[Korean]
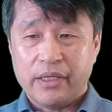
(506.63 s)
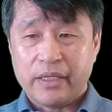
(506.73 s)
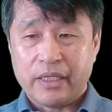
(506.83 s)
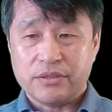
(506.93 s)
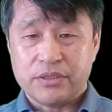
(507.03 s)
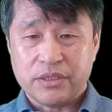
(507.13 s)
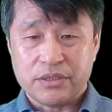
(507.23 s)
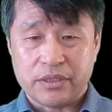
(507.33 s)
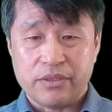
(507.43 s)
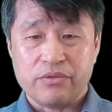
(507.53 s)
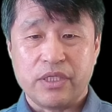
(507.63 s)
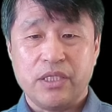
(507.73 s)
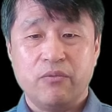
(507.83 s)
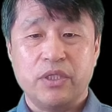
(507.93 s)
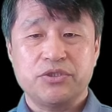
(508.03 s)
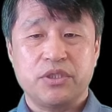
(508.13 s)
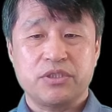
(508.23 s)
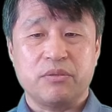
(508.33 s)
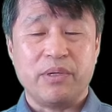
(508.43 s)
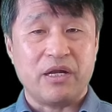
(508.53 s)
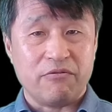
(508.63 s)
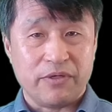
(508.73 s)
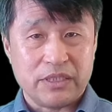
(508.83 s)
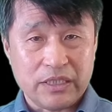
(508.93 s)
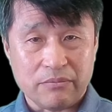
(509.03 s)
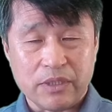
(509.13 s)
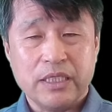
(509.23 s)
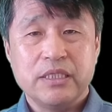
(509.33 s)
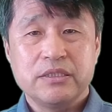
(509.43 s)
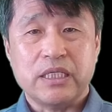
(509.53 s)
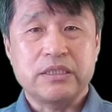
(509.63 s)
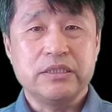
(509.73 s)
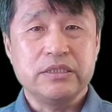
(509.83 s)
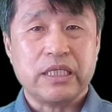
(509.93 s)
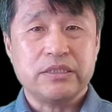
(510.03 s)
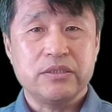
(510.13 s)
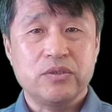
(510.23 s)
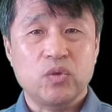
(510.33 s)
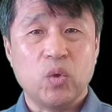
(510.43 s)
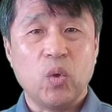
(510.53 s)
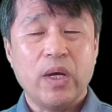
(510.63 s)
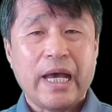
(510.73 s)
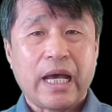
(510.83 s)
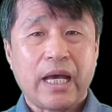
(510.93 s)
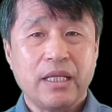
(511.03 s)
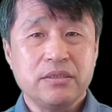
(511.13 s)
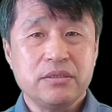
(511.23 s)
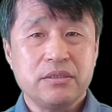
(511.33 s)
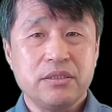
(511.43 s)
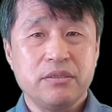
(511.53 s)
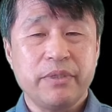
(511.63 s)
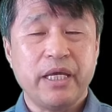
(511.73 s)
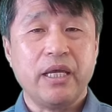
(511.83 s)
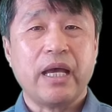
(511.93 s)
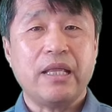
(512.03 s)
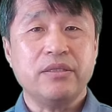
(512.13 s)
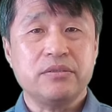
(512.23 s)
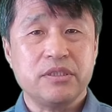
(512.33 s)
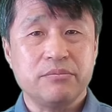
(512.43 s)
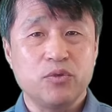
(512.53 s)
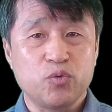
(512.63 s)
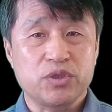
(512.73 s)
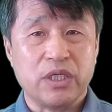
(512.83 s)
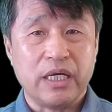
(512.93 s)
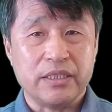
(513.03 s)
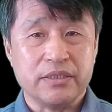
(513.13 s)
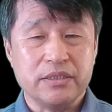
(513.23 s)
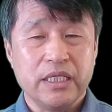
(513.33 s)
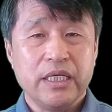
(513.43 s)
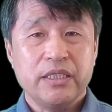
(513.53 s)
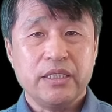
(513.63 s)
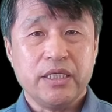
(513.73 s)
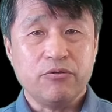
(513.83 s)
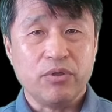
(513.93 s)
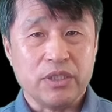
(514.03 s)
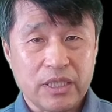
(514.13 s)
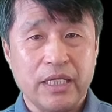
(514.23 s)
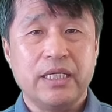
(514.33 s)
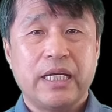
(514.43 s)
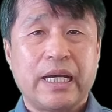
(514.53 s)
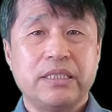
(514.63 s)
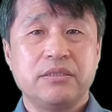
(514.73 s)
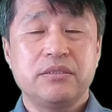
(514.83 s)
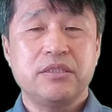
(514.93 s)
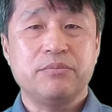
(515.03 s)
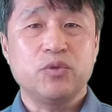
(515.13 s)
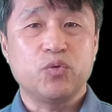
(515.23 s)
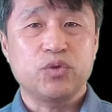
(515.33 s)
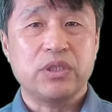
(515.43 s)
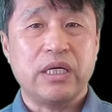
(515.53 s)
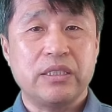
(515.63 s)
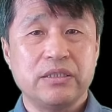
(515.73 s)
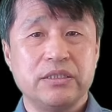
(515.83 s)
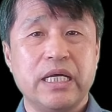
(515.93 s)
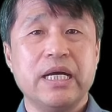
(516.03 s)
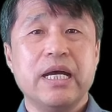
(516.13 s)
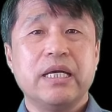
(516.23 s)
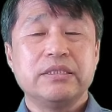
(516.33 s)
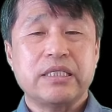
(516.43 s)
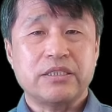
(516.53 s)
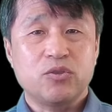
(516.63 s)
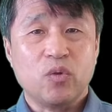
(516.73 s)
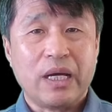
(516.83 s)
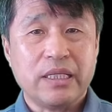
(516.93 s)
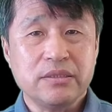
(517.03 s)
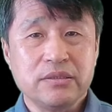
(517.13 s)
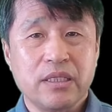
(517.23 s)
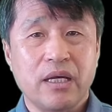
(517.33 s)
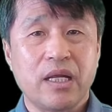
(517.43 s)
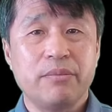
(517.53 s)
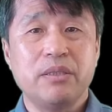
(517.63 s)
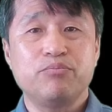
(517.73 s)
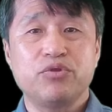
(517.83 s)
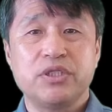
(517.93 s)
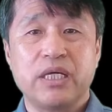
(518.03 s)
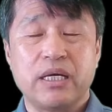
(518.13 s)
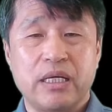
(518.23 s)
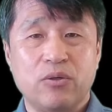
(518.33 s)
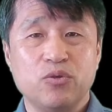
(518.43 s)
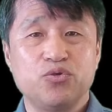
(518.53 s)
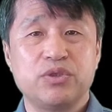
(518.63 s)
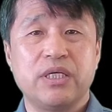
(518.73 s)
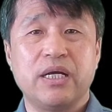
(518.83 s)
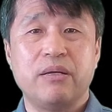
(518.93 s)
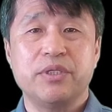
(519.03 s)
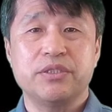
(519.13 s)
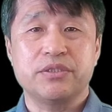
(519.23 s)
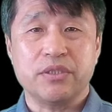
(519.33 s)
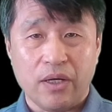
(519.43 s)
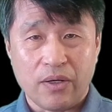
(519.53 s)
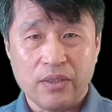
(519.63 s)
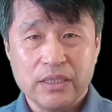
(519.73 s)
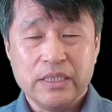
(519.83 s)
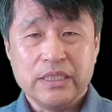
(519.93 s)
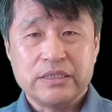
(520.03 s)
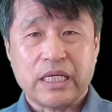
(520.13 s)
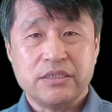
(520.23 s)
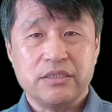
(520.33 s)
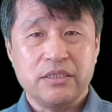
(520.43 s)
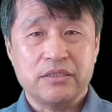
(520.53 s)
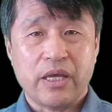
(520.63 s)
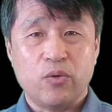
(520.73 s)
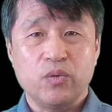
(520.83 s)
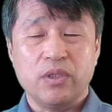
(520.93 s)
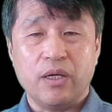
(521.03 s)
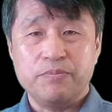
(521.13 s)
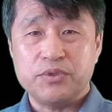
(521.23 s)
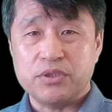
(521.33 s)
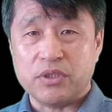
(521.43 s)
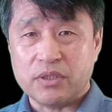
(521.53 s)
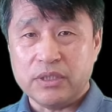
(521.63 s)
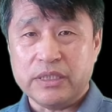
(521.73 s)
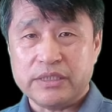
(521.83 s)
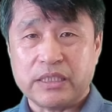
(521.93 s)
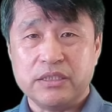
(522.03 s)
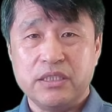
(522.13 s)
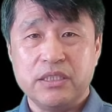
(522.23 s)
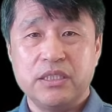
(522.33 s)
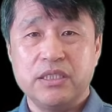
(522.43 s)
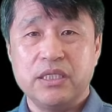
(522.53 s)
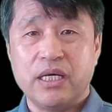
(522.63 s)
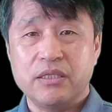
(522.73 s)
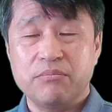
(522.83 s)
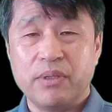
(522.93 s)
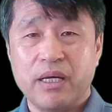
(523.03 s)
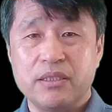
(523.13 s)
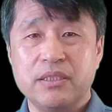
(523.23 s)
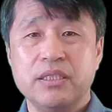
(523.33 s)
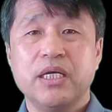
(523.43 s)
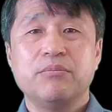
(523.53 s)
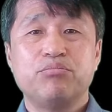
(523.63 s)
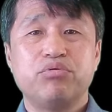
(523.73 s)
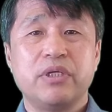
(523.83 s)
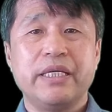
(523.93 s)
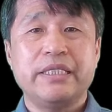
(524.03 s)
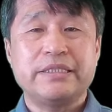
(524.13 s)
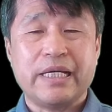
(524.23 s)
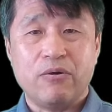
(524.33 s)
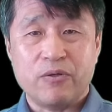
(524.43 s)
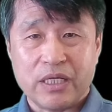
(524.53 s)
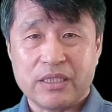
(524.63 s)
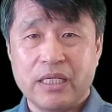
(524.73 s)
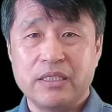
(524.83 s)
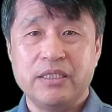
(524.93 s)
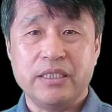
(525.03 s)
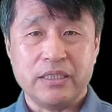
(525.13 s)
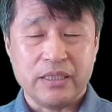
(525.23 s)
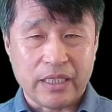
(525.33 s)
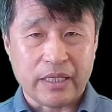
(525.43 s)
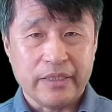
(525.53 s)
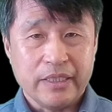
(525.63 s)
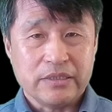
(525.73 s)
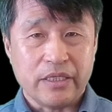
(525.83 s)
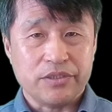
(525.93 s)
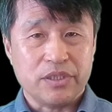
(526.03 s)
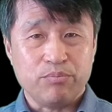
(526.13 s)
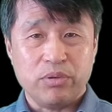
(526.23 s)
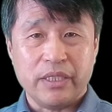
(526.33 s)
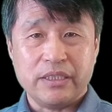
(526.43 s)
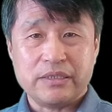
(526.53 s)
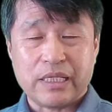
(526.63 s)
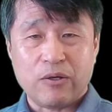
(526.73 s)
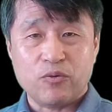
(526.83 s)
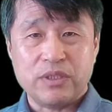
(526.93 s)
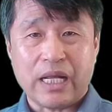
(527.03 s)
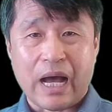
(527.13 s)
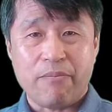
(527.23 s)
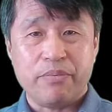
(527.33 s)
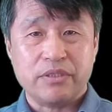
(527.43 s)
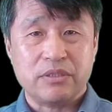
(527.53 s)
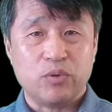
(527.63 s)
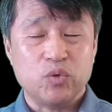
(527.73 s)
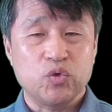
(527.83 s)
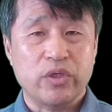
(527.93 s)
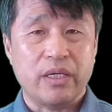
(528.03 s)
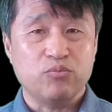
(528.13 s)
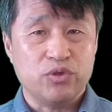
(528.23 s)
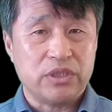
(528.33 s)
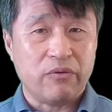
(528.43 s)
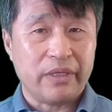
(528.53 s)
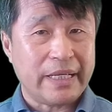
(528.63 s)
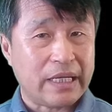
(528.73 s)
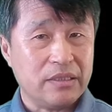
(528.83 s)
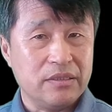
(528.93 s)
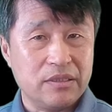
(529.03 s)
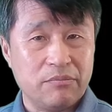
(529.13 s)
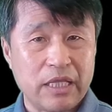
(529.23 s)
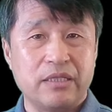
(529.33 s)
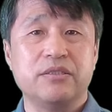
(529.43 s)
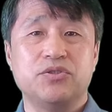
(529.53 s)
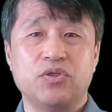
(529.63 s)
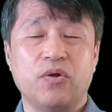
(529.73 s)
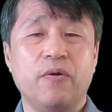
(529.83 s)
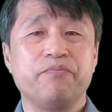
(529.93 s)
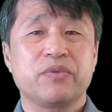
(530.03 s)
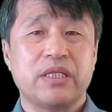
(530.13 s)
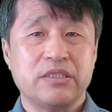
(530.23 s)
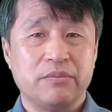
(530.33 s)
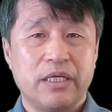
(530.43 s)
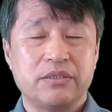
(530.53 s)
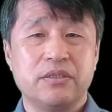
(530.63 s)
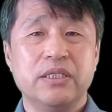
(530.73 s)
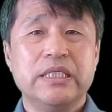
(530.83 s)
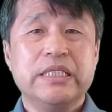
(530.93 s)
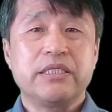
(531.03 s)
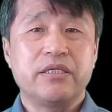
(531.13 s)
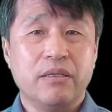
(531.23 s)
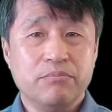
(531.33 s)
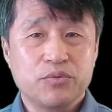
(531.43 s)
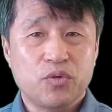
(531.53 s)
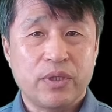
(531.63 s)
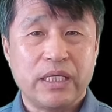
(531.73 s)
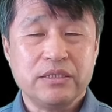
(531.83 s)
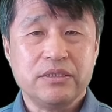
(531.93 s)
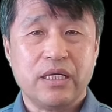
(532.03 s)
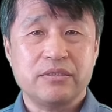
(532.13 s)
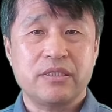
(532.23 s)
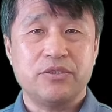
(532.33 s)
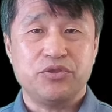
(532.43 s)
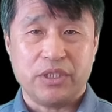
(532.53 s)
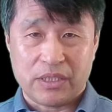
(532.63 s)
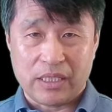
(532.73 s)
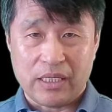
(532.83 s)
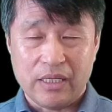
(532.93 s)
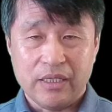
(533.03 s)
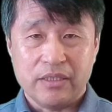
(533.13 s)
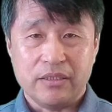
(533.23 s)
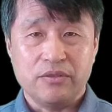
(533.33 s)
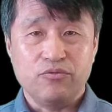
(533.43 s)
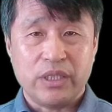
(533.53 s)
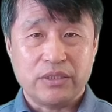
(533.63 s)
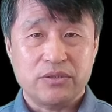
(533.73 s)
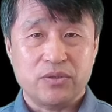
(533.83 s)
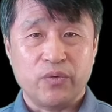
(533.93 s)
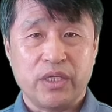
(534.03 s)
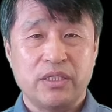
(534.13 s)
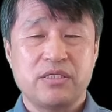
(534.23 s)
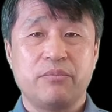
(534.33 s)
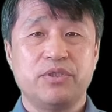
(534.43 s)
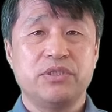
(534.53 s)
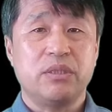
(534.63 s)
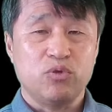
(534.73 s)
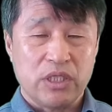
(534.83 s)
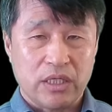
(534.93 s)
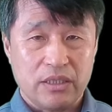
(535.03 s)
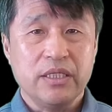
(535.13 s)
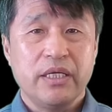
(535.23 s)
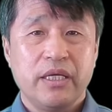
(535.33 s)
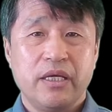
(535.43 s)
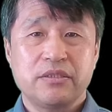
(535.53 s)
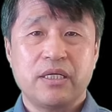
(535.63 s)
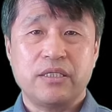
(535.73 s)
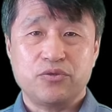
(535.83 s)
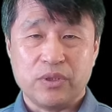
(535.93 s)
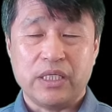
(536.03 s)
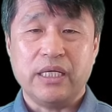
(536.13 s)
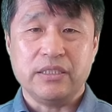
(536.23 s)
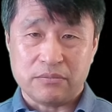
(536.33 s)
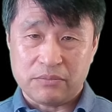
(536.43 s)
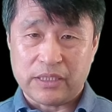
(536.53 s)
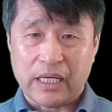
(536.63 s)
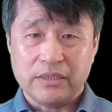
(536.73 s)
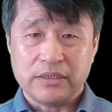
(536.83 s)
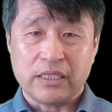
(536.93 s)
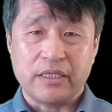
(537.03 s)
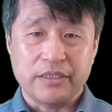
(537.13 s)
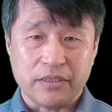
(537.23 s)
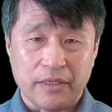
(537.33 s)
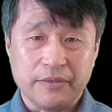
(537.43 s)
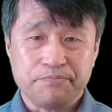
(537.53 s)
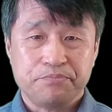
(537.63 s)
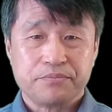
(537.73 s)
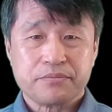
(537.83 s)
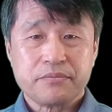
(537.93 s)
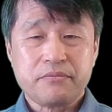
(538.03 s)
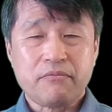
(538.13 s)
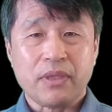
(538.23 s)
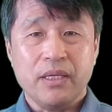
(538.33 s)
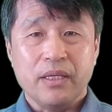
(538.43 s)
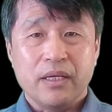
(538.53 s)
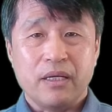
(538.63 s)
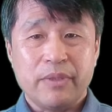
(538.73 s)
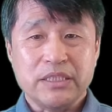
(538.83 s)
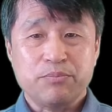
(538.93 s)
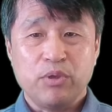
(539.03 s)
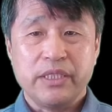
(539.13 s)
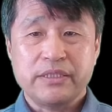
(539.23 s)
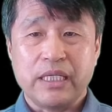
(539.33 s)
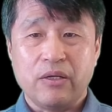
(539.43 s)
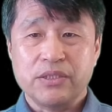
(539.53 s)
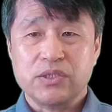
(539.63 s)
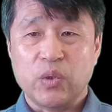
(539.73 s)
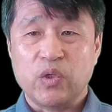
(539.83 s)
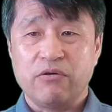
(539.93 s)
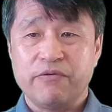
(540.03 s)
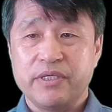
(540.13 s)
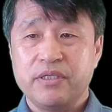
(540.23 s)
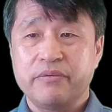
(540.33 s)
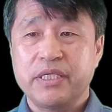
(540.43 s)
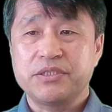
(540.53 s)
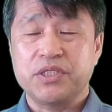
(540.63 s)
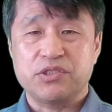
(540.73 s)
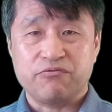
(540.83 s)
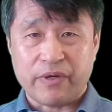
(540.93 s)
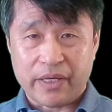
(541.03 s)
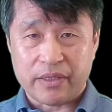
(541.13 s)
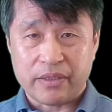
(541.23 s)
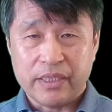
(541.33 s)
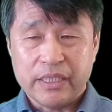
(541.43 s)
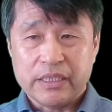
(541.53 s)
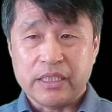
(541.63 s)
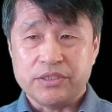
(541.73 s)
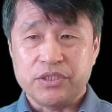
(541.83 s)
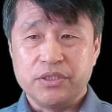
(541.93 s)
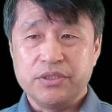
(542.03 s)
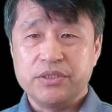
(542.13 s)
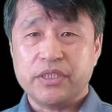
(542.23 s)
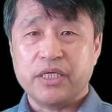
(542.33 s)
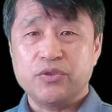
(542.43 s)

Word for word: insisting that he was just a part of a team. 자, 그 자신도 한 팀의, 한 팀을 구성하는 일원이다. 한 팀을 구성하는 그냥 자신도 한 사람일 뿐이다 라고 주장하면서 자신이 세운 업적을, 자신이 기여한 바를 플레이 다운 했다 그런 얘기인데 자 여기서 플레이 다운은 앞에서 본 두 개의 문장과는 약간 느낌이 다른 거죠 다시 말해서 겸손한 자세를 취해다 이런 뉘앙스로 우리가 세 번째 문장을 해석할 수가 있습니다 자 그래서 하마스 플레이 다운 talk of nearing ceasefire 그러니까 전쟁